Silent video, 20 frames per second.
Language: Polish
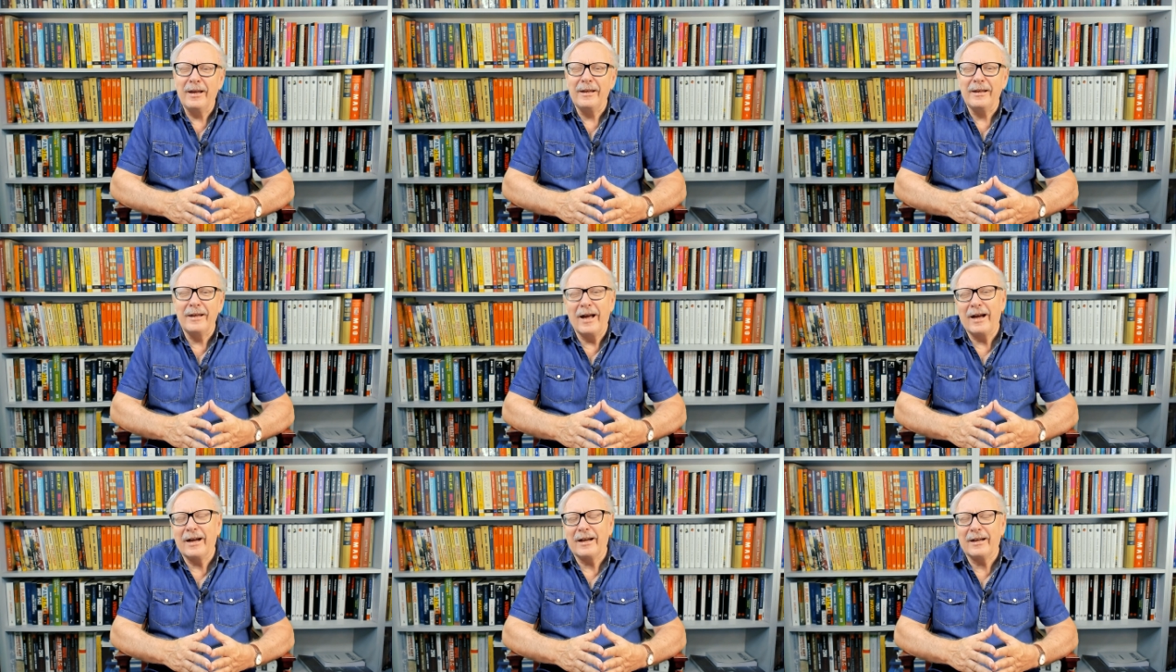
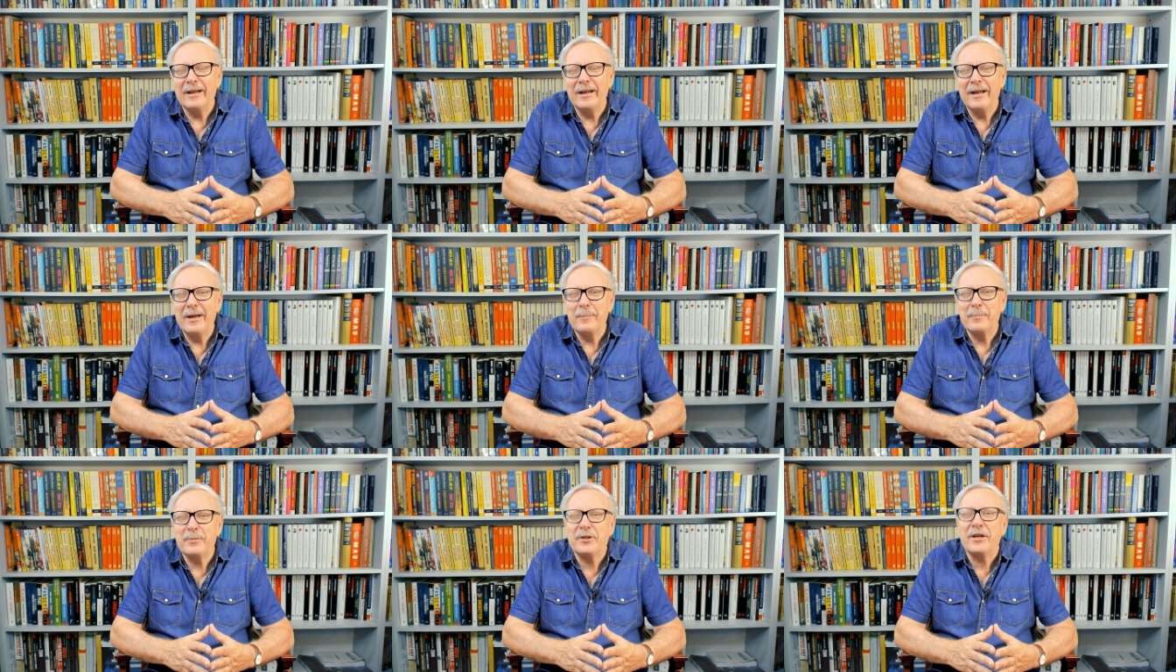jak
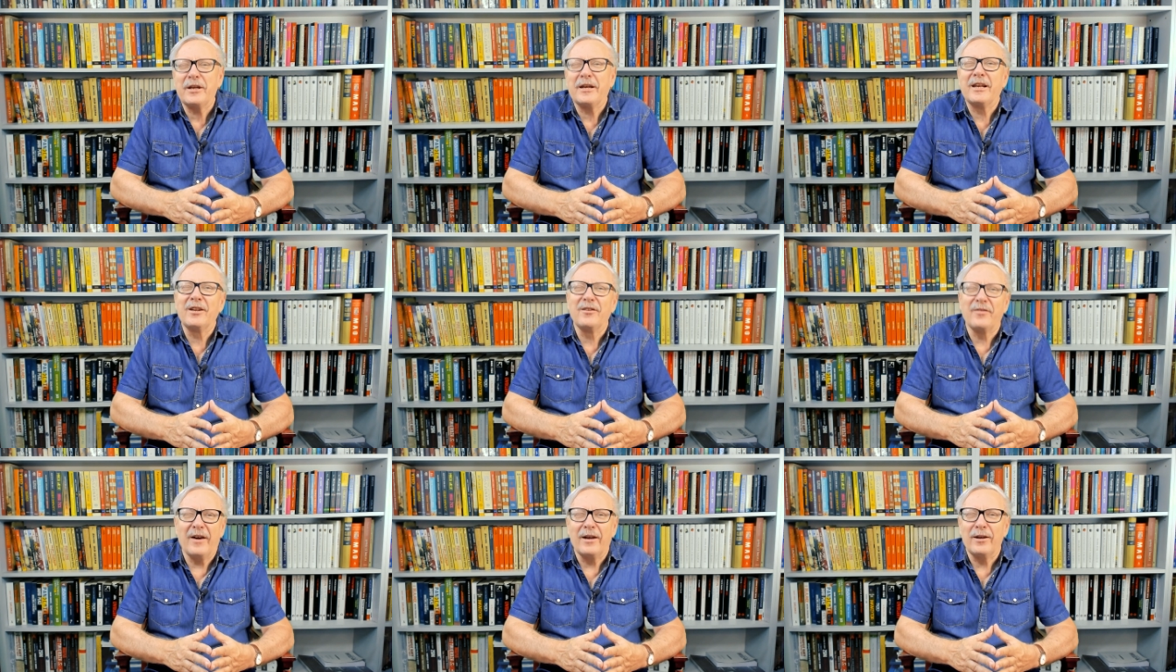
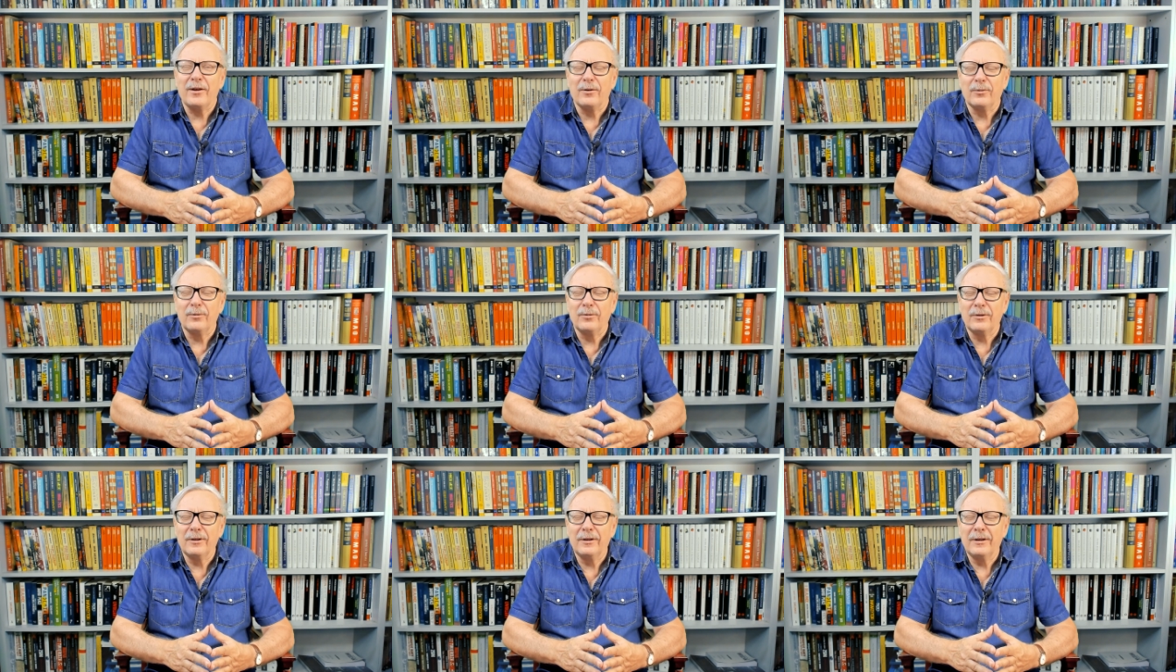
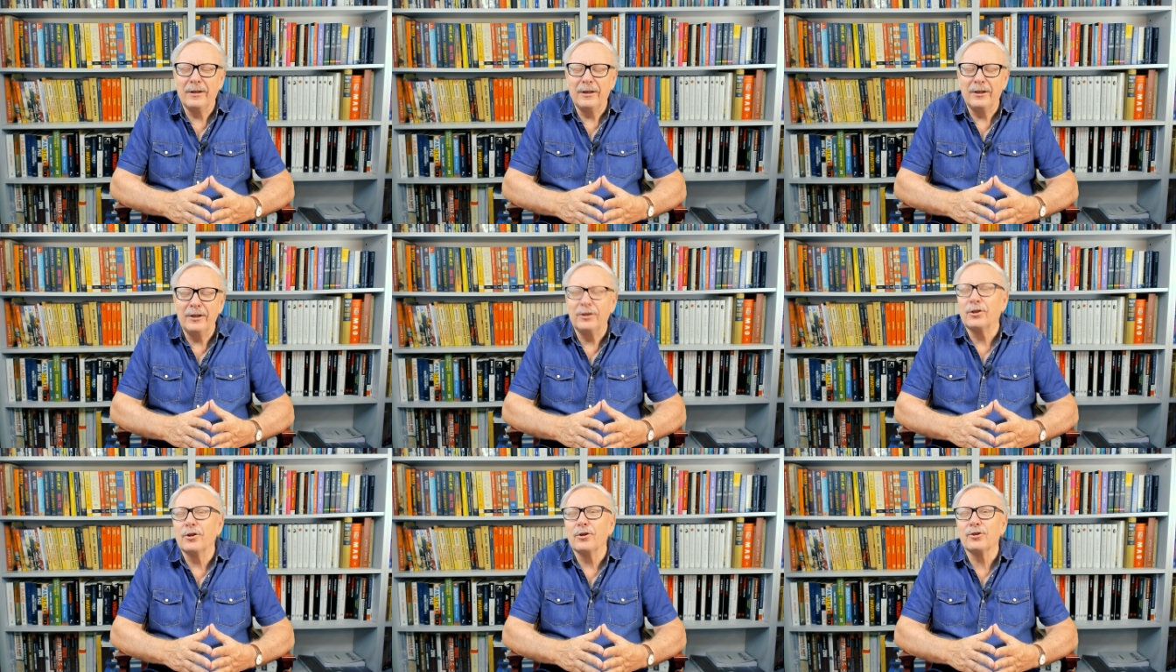przegrywają
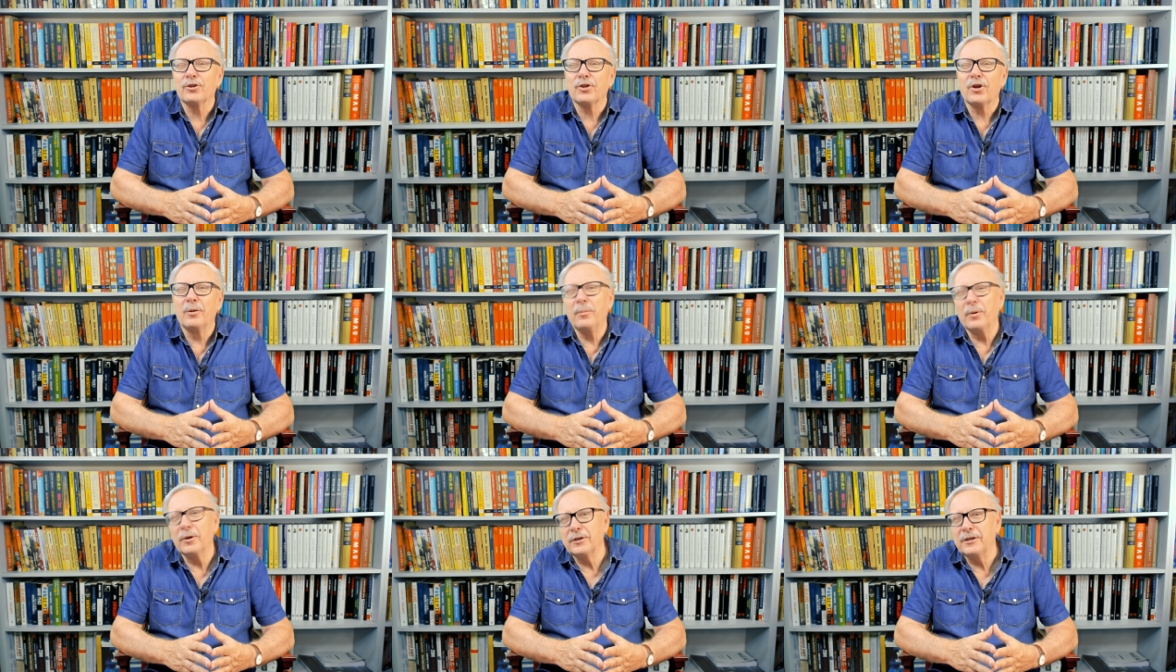i to
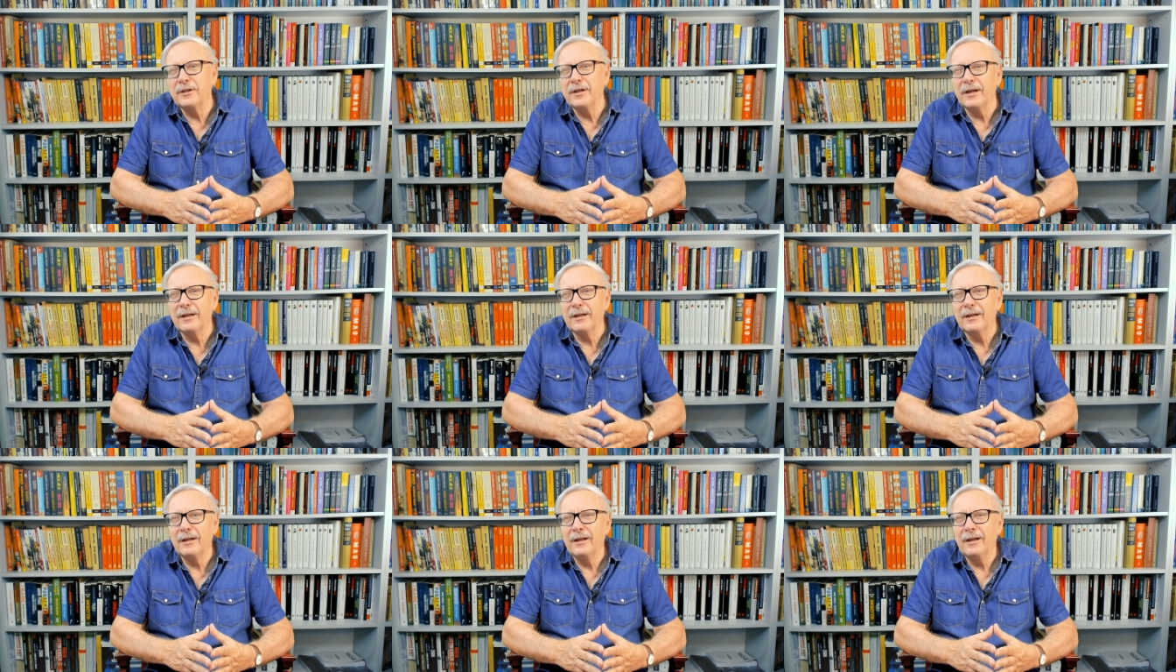
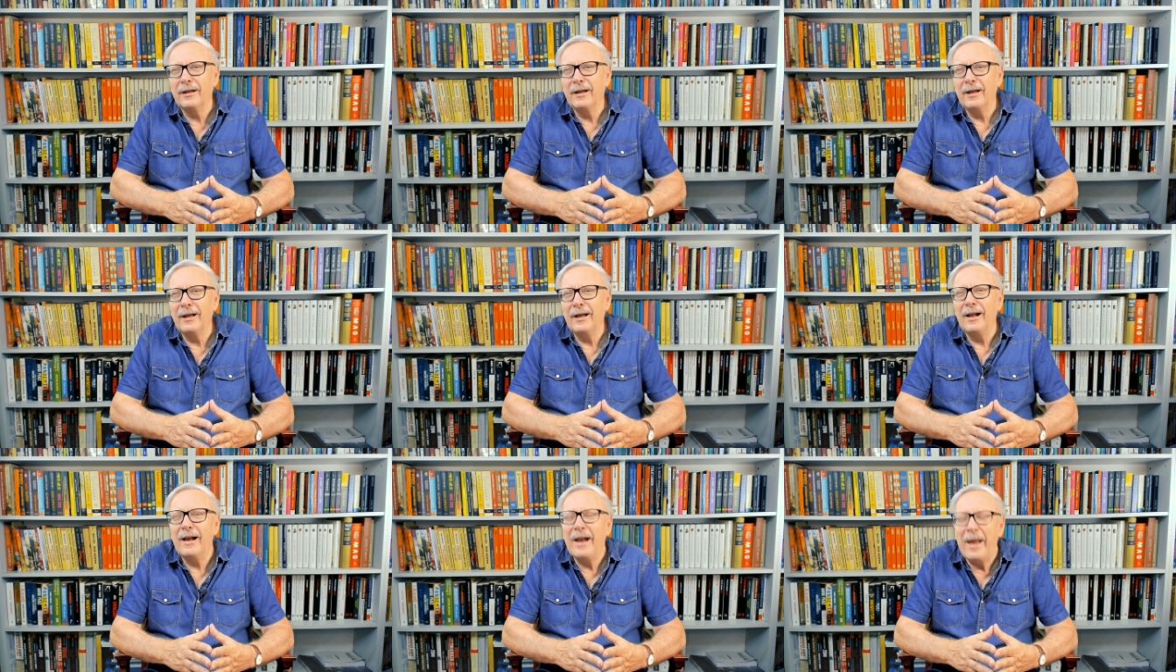sromotnie
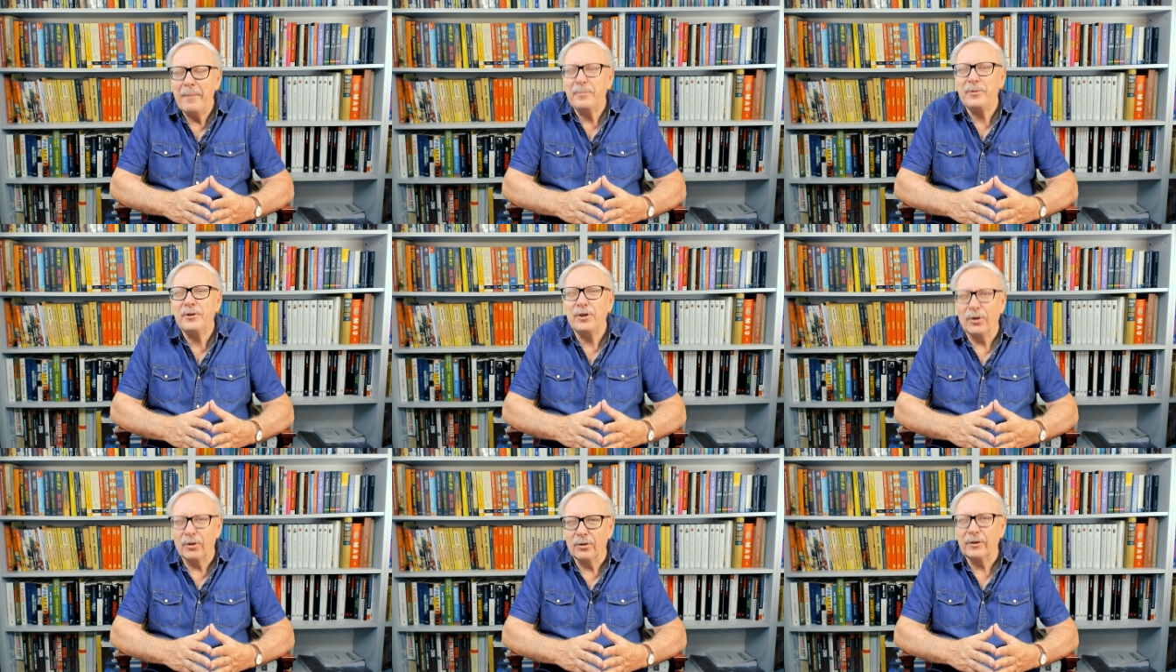
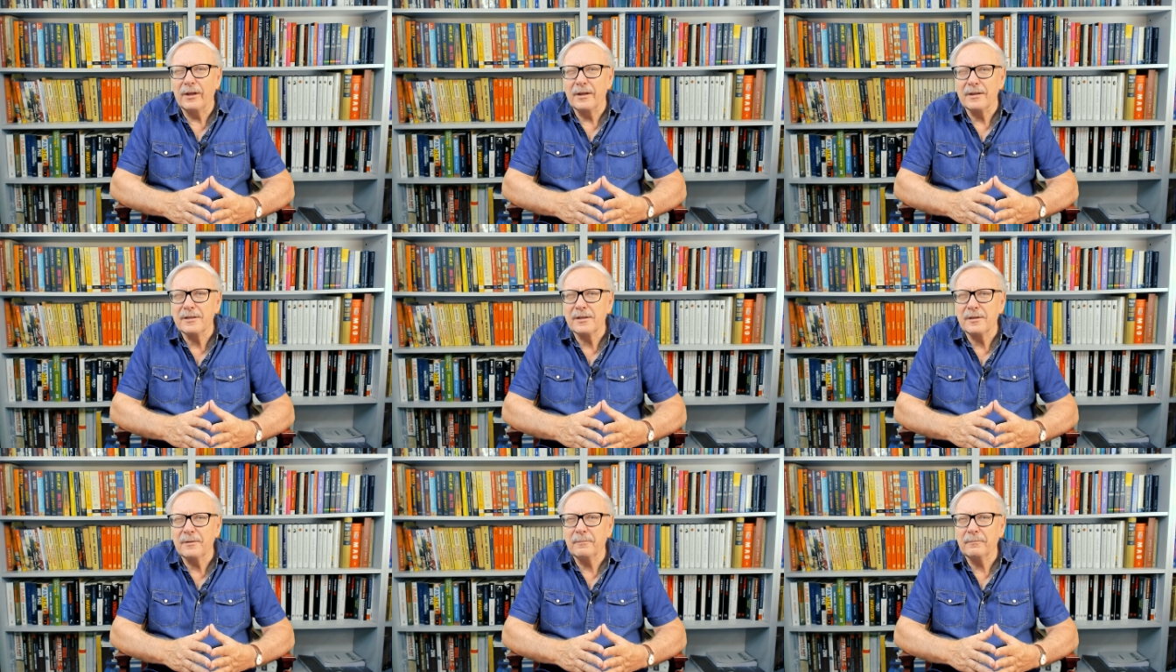lepsi od
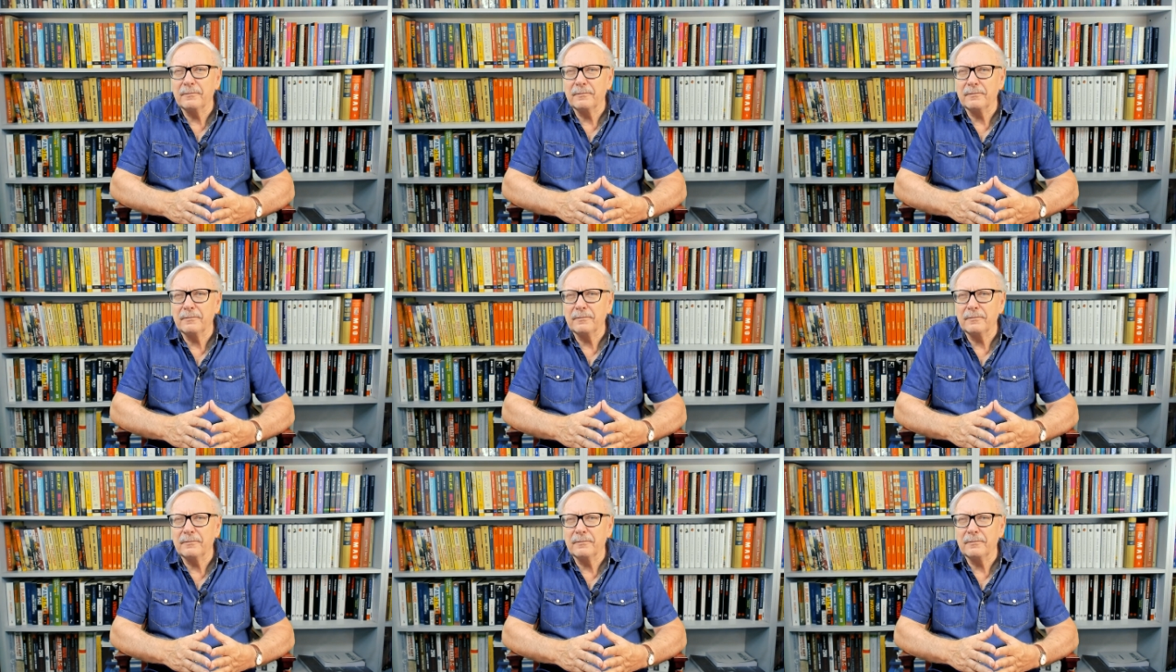nas.